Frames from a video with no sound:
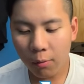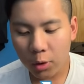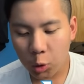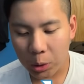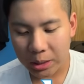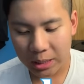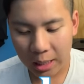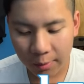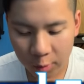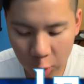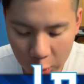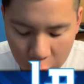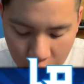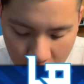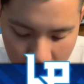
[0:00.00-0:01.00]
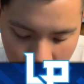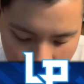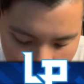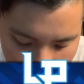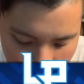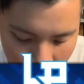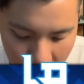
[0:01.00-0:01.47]
on va jouer safe.
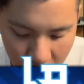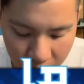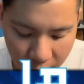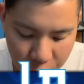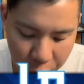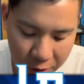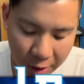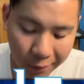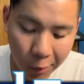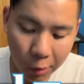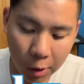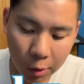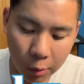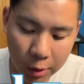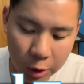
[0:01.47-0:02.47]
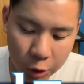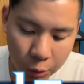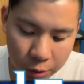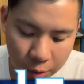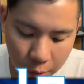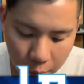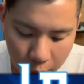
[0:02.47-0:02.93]
On va jouer safe au cas où il
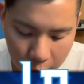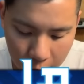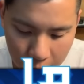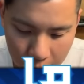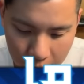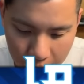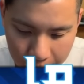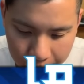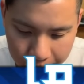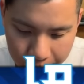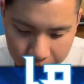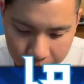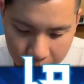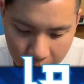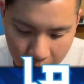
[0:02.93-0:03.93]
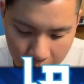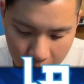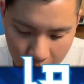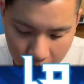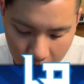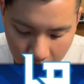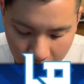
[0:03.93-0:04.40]
joue son...
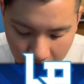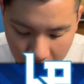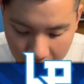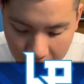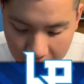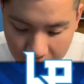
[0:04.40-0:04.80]
Ah voilà,